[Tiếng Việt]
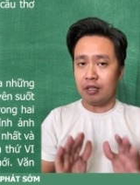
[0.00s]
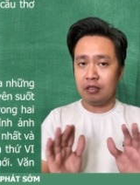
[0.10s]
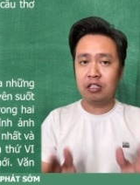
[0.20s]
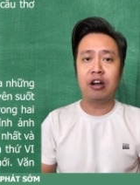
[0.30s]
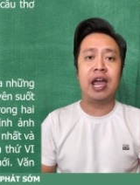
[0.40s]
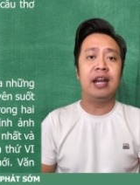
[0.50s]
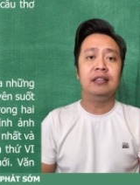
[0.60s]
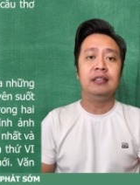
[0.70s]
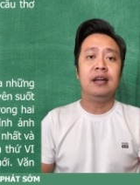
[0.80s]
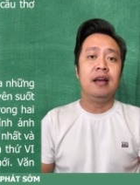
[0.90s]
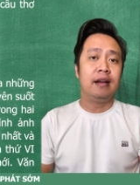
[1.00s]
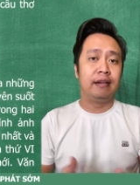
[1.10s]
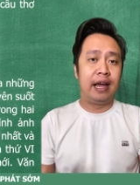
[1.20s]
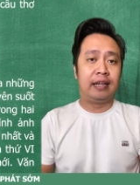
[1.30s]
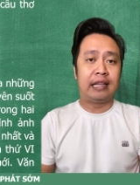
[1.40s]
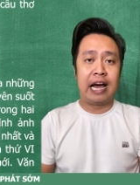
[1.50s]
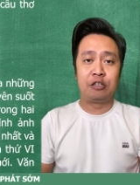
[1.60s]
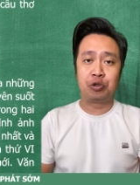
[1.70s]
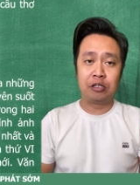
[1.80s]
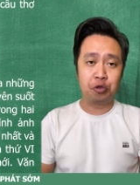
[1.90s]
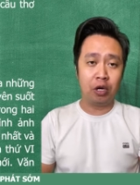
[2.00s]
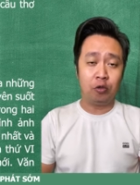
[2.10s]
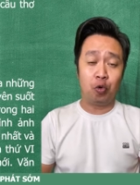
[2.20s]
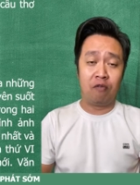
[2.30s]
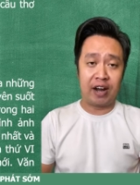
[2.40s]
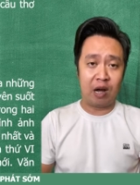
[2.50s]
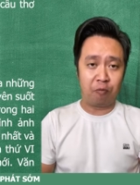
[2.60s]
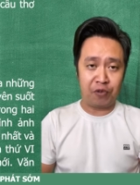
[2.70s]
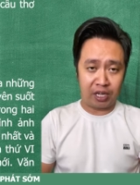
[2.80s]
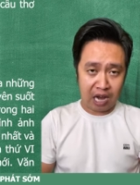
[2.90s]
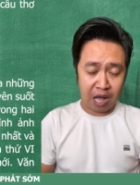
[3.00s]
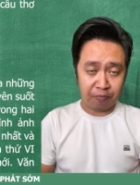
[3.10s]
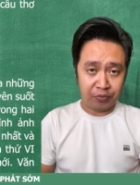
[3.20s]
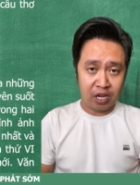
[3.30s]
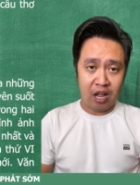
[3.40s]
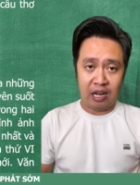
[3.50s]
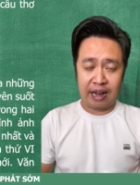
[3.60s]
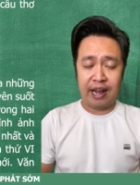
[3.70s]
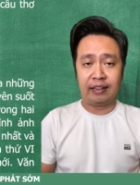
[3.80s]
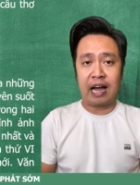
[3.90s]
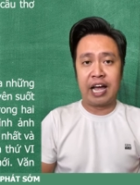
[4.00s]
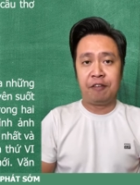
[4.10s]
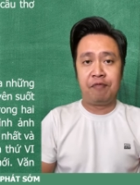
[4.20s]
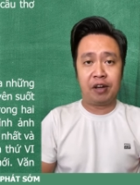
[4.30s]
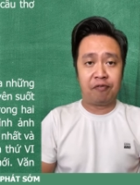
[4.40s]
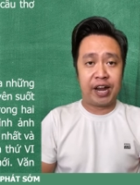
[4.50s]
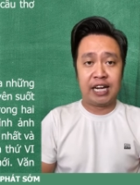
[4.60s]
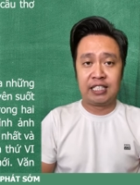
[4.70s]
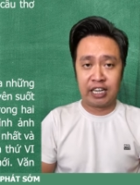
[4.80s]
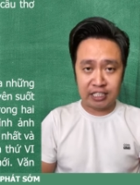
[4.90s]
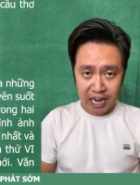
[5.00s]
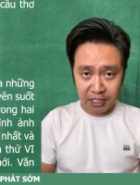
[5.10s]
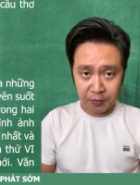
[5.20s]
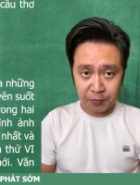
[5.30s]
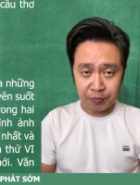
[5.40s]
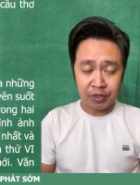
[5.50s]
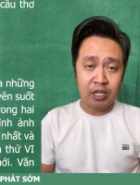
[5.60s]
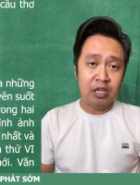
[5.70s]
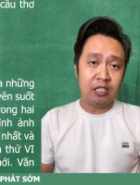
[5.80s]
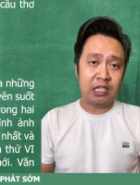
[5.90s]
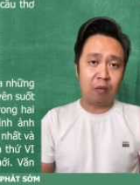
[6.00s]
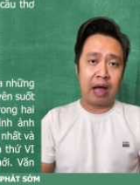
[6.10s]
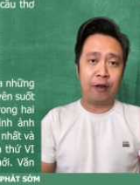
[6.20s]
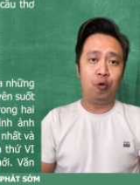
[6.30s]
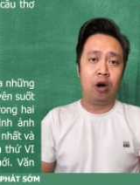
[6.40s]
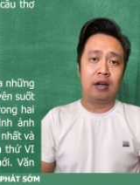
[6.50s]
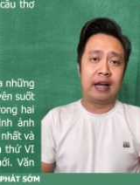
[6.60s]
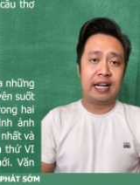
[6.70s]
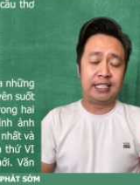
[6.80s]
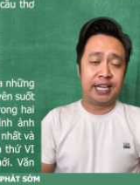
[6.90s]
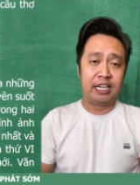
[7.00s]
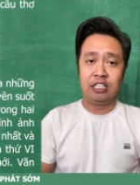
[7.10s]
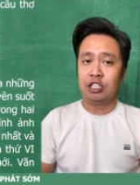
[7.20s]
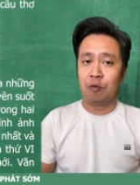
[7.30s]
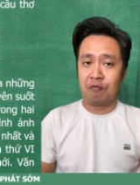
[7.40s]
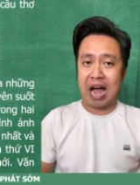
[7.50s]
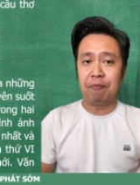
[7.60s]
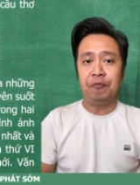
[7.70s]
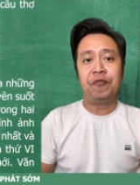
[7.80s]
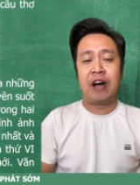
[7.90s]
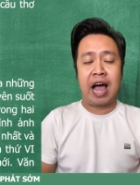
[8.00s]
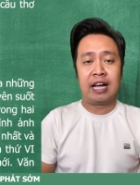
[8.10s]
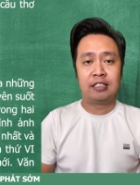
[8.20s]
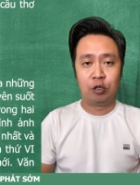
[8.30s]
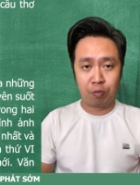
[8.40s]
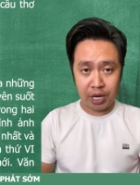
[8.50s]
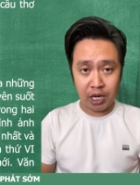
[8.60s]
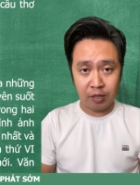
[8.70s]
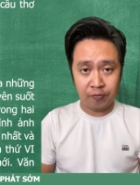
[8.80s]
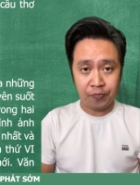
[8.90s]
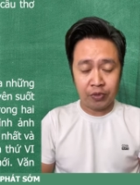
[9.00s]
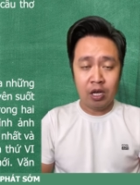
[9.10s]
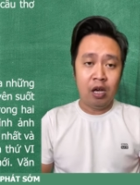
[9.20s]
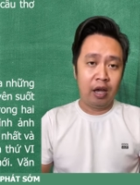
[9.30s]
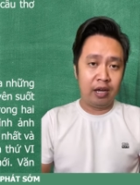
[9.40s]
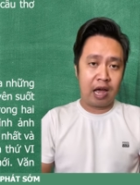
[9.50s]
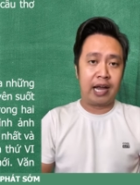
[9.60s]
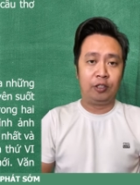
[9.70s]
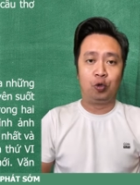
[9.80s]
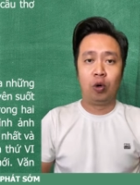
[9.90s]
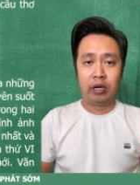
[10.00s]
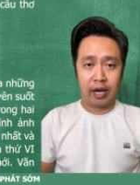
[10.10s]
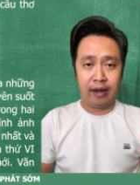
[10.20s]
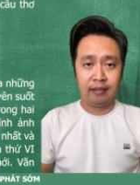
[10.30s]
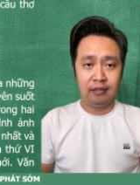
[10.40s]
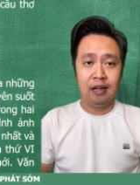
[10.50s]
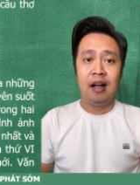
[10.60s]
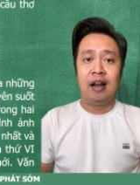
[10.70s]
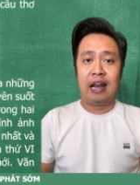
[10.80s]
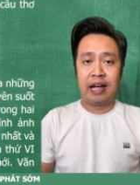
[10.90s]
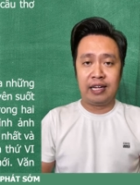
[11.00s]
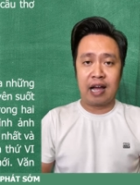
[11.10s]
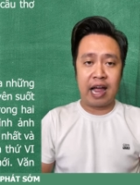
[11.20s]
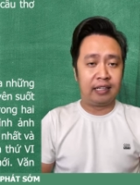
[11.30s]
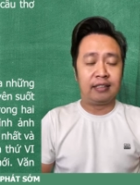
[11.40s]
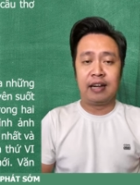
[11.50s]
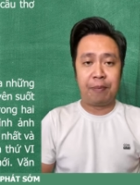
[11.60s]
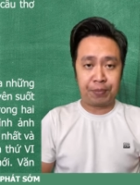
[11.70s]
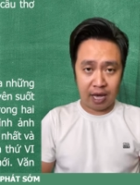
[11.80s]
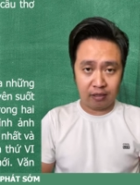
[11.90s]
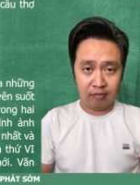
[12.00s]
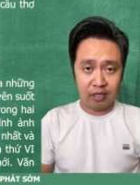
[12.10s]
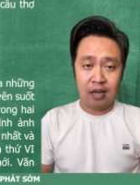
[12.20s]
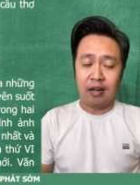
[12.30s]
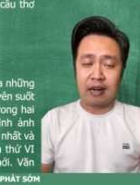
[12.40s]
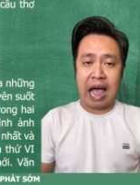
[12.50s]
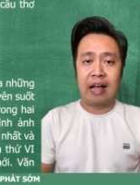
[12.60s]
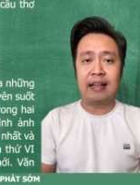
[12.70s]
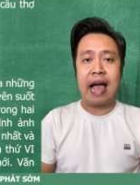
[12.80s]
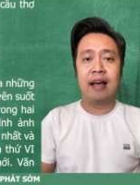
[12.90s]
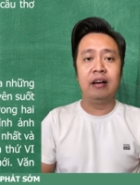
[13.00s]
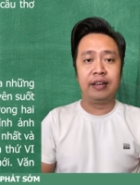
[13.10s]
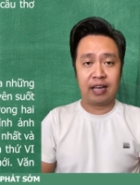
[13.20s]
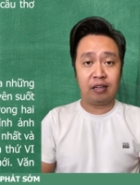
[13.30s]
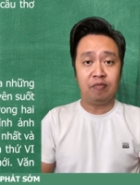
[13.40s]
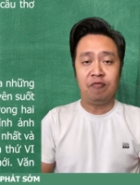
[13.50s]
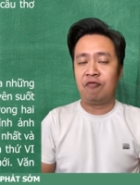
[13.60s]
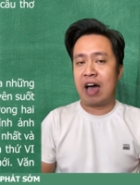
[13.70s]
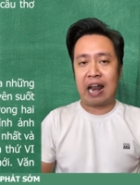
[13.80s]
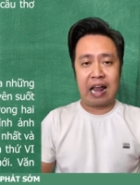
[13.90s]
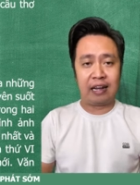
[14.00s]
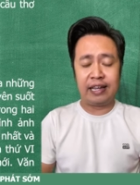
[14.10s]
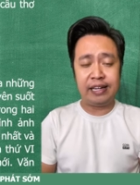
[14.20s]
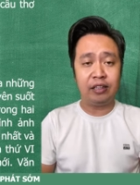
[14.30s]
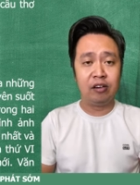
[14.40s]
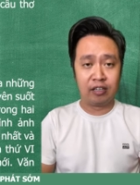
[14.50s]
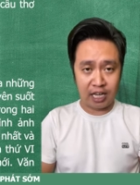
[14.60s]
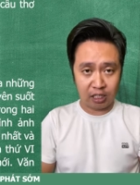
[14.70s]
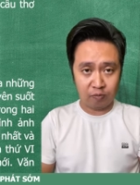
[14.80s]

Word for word: cho nên, đề tài xuyên suốt của văn học Việt Nam là đề tài viết về chiến tranh. Trong hai cuộc kháng chiến chống Pháp và chống Mỹ, hình ảnh của người lính là hình ảnh đẹp nhất, đáng ca ngợi nhất và là lý tưởng nhất.